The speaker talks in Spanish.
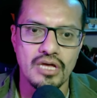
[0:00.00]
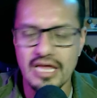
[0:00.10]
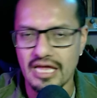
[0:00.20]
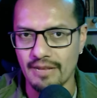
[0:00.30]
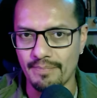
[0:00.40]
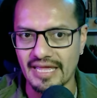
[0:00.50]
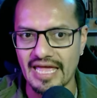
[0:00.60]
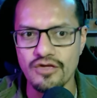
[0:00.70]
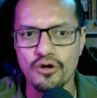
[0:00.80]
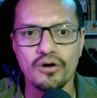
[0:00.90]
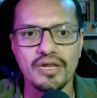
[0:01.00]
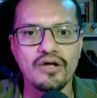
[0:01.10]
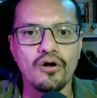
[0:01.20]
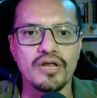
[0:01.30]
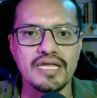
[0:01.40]
El pequeño
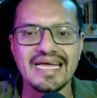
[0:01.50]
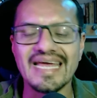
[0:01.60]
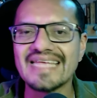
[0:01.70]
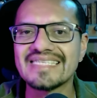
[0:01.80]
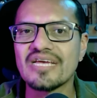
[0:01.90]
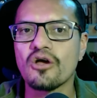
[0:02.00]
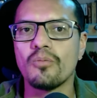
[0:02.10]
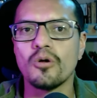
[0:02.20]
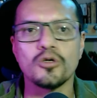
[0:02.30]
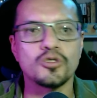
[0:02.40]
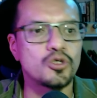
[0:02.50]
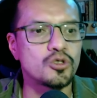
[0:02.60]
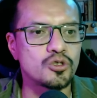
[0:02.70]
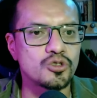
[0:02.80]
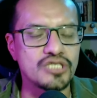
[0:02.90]
Grigori crece como los
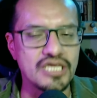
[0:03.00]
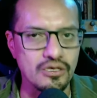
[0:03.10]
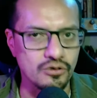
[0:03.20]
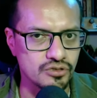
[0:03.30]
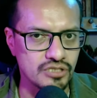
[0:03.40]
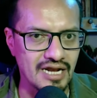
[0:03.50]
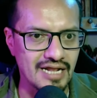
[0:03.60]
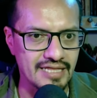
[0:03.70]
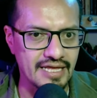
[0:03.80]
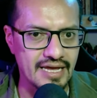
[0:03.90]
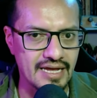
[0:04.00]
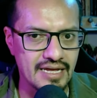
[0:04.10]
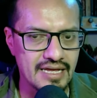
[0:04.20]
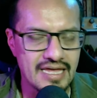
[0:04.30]
otros niños de la aldea,